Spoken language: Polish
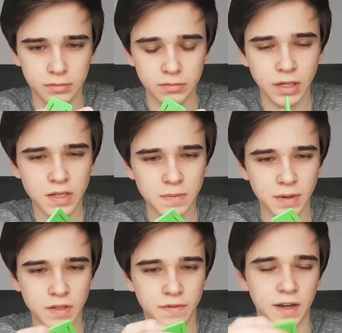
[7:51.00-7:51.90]
No jest
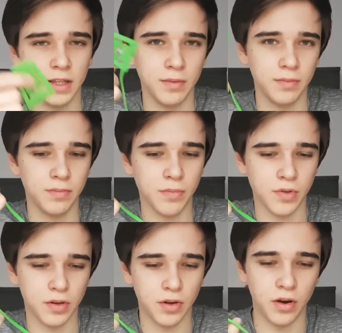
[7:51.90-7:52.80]
bardzo fajny,
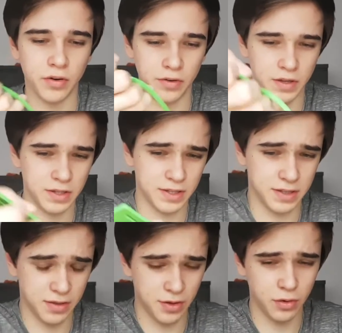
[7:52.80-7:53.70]
może kolor nie
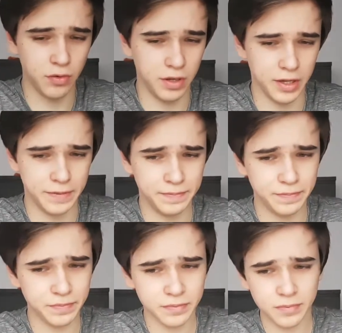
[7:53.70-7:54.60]
jest szczególnie
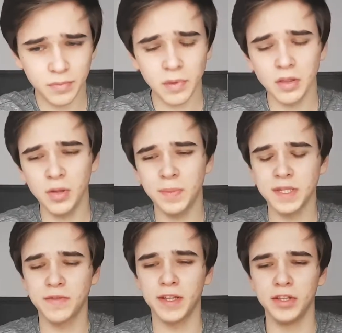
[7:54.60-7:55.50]

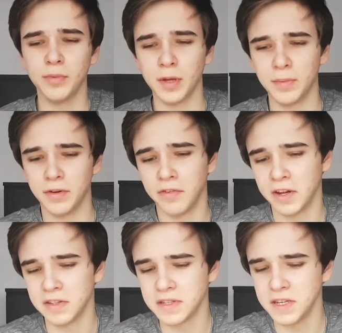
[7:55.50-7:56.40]
dopasowany do moich
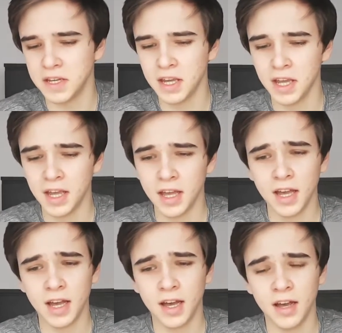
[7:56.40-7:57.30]
preferencji,
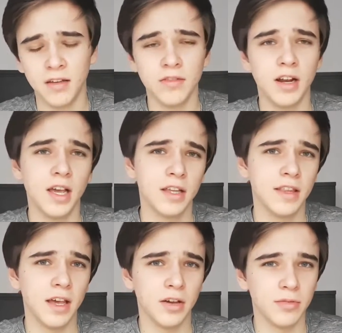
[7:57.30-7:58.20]
no ale jak
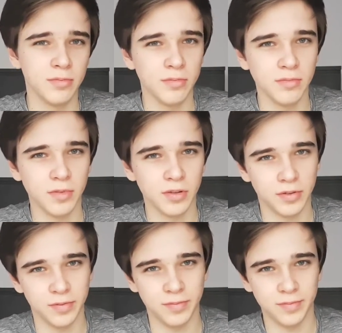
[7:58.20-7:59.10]
dają, no
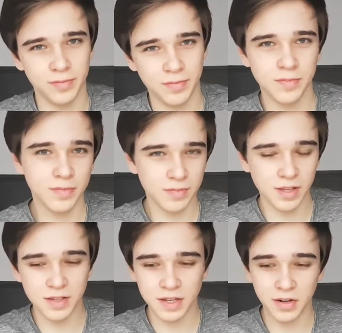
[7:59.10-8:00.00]
to
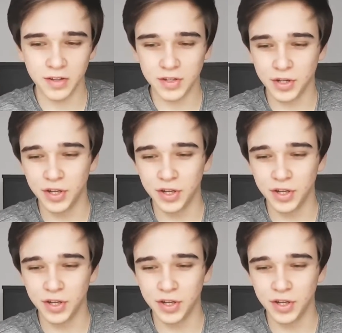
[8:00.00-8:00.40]
nie zagląda się